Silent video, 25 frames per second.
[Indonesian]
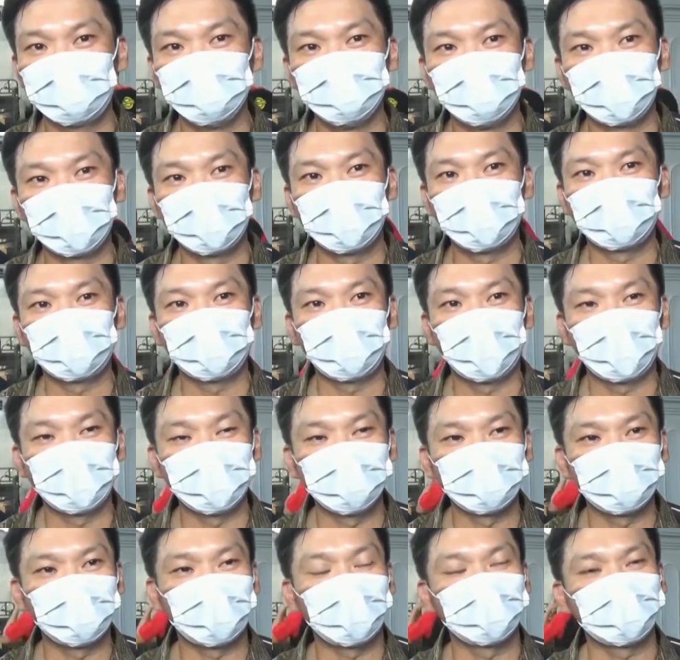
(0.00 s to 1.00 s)
di mana
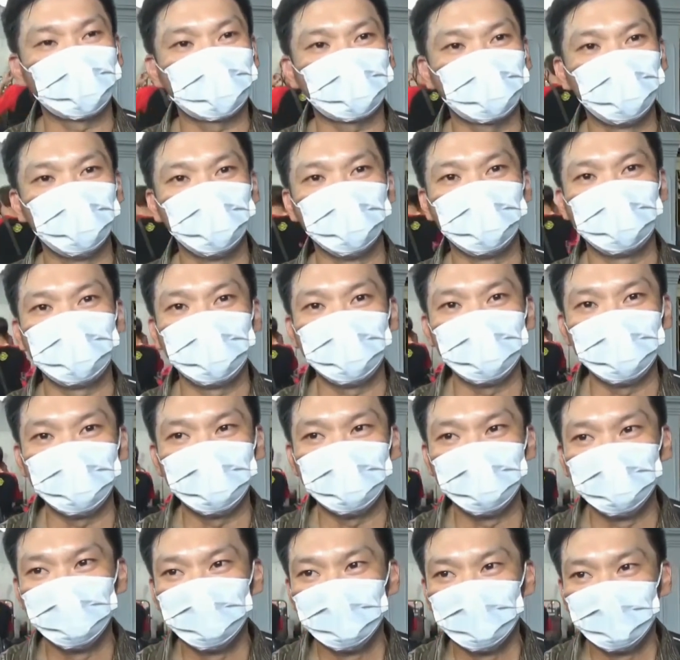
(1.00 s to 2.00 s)
ruang itu kan
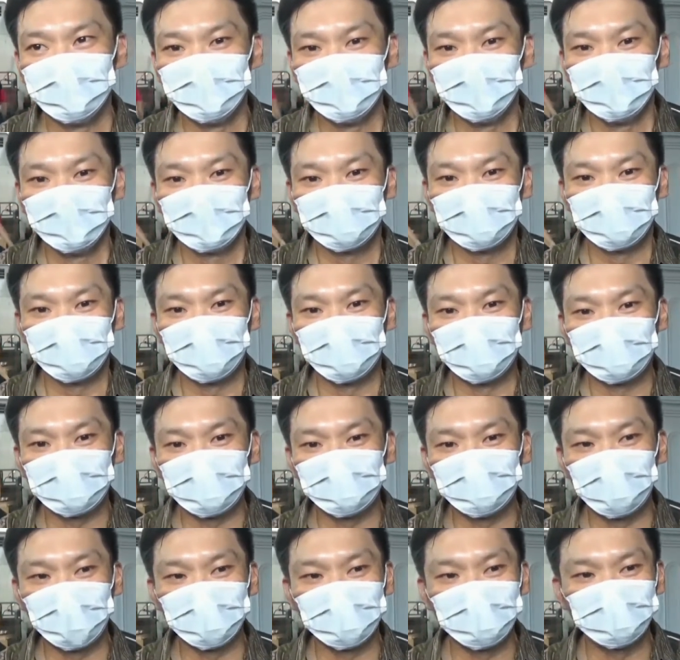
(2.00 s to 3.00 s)
terkunci.
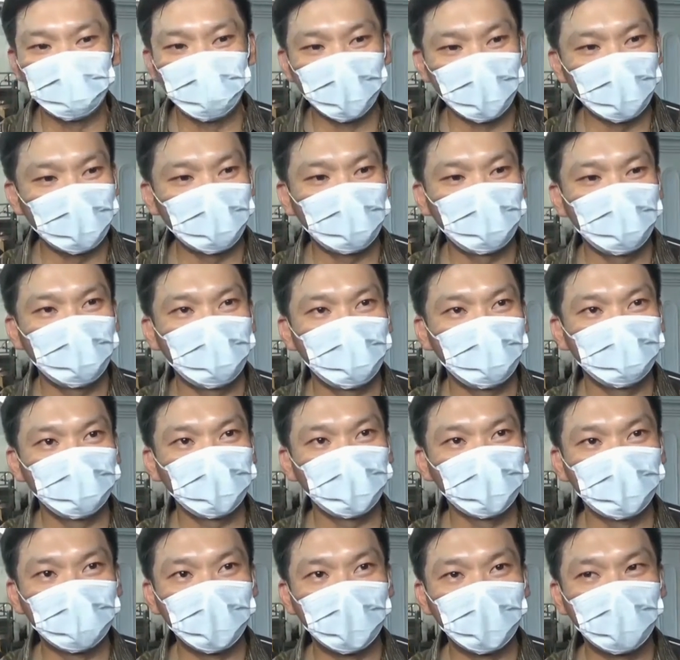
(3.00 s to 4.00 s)
Nah, tiba-tiba
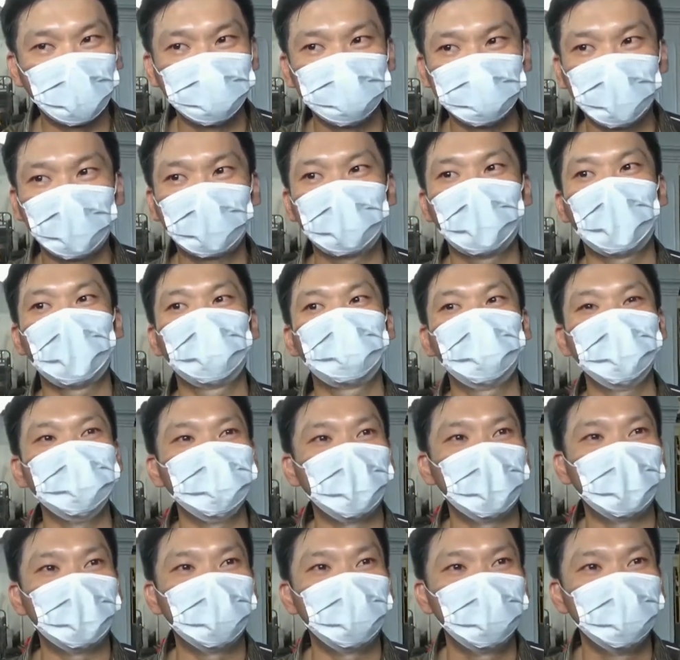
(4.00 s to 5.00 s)
sudah nyala
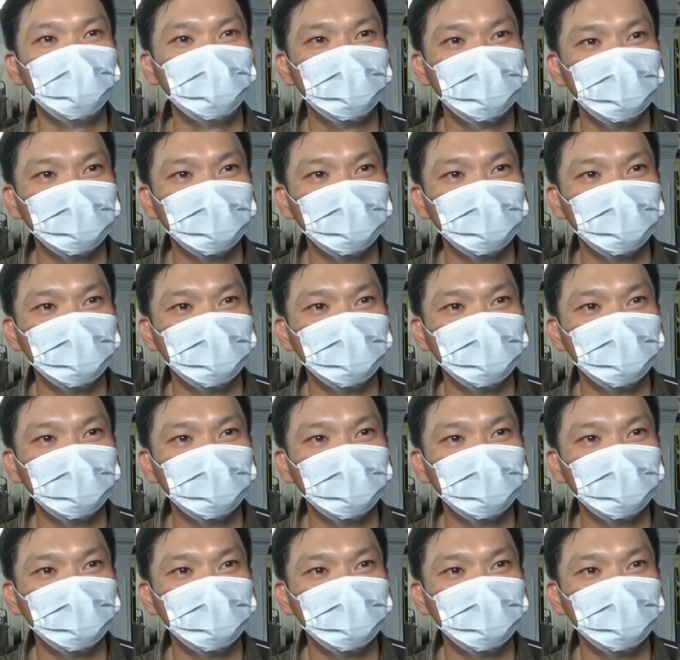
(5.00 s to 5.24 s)
apinya.